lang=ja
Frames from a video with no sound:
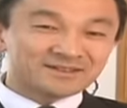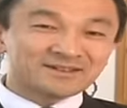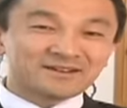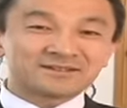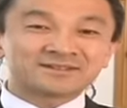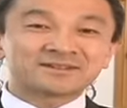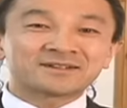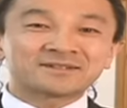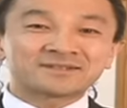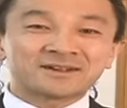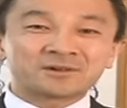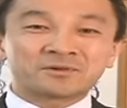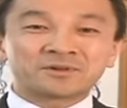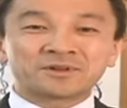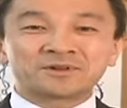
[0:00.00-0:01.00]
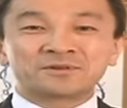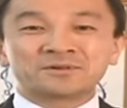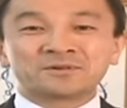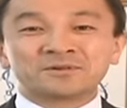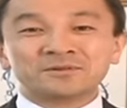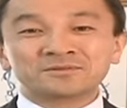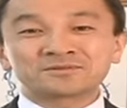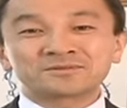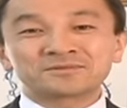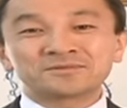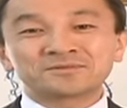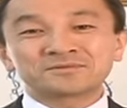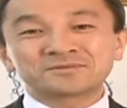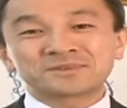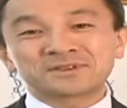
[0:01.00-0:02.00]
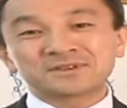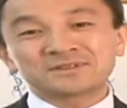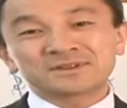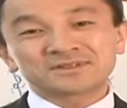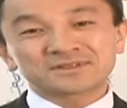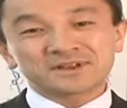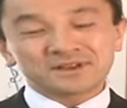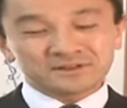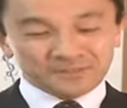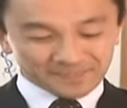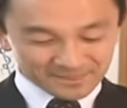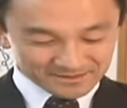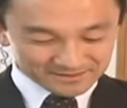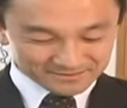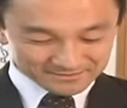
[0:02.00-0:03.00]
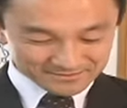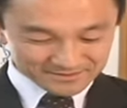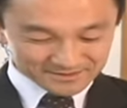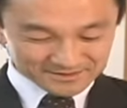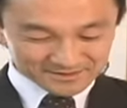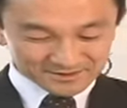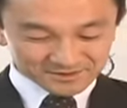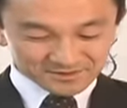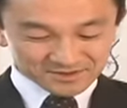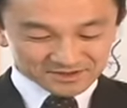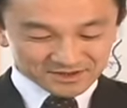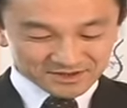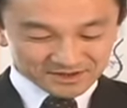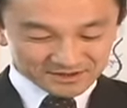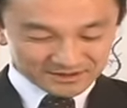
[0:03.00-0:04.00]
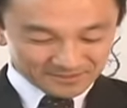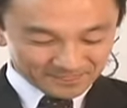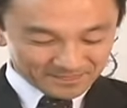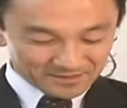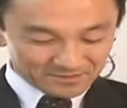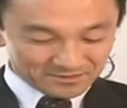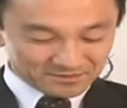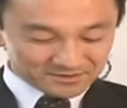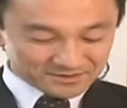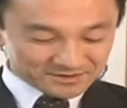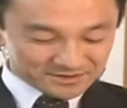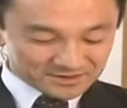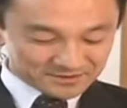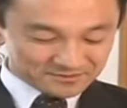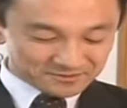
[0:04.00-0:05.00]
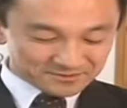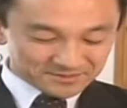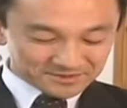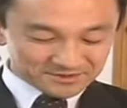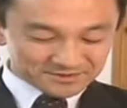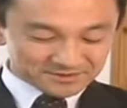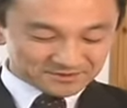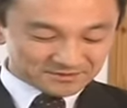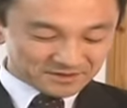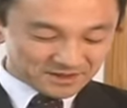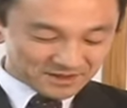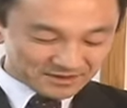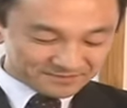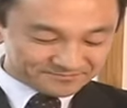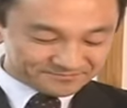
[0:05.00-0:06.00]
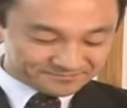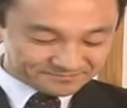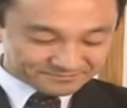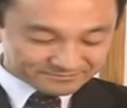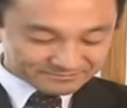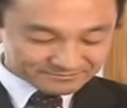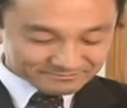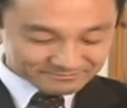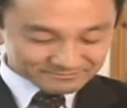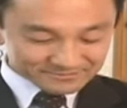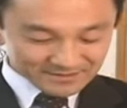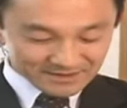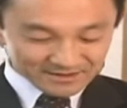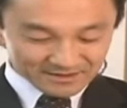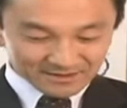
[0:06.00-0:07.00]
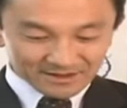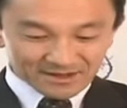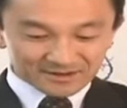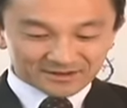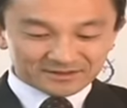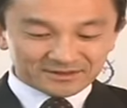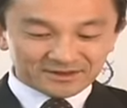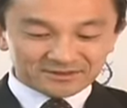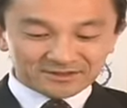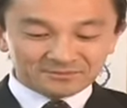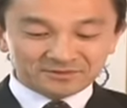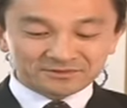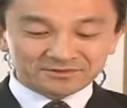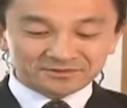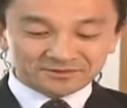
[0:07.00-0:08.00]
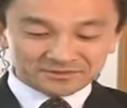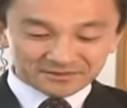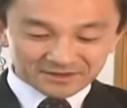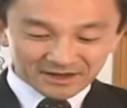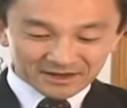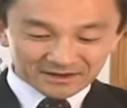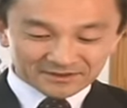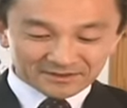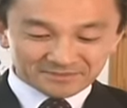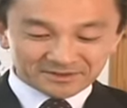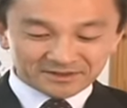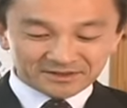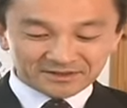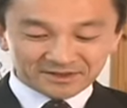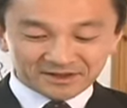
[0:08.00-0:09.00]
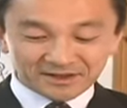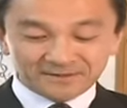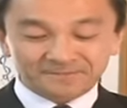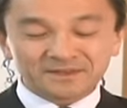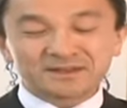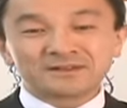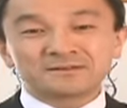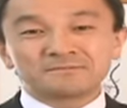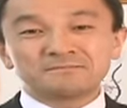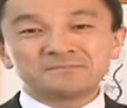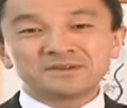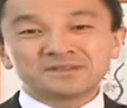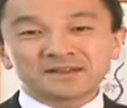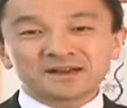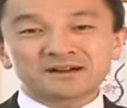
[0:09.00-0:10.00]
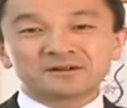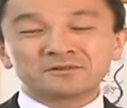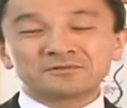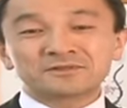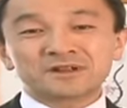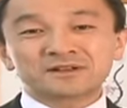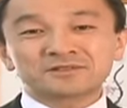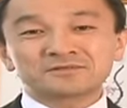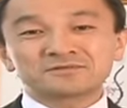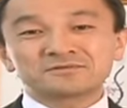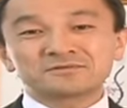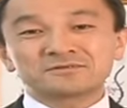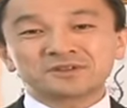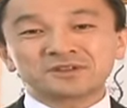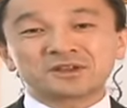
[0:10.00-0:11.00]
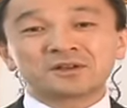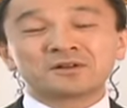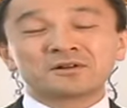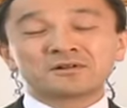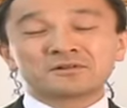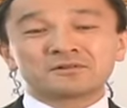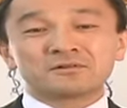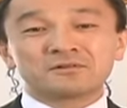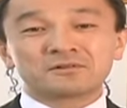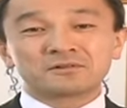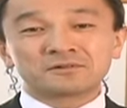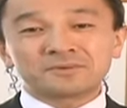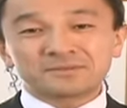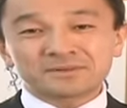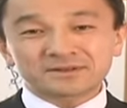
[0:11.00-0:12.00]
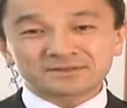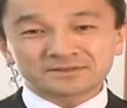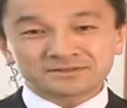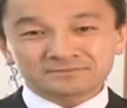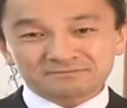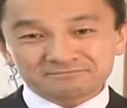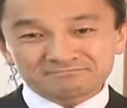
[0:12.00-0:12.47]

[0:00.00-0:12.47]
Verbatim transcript: あなた方はこれを本当によく聞きなさいそして同じ言葉ですよねあなた方も悔い改めないなら皆同じように滅びます